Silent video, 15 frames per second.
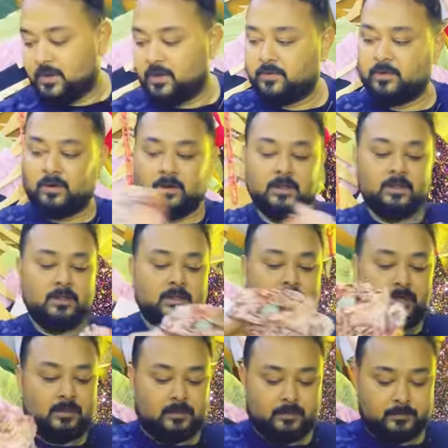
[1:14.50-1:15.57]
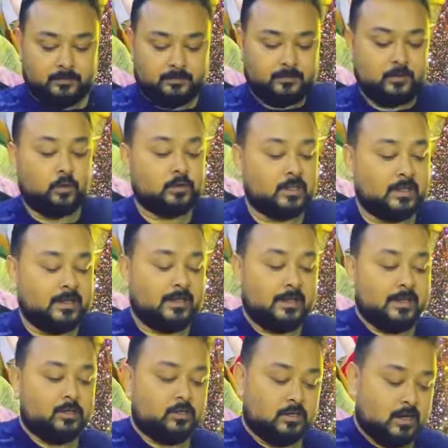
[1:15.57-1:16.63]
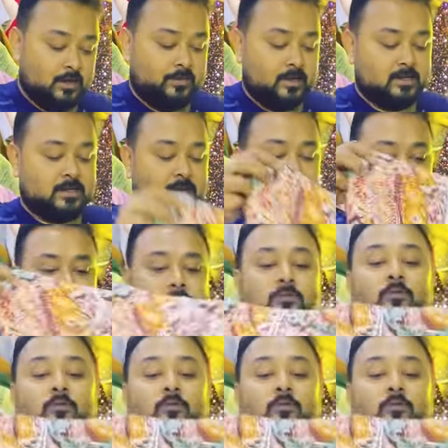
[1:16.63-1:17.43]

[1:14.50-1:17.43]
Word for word: বিউটিফুল কোথা থেকে দেখছো যারা ফার্স্ট টাইম দেখছো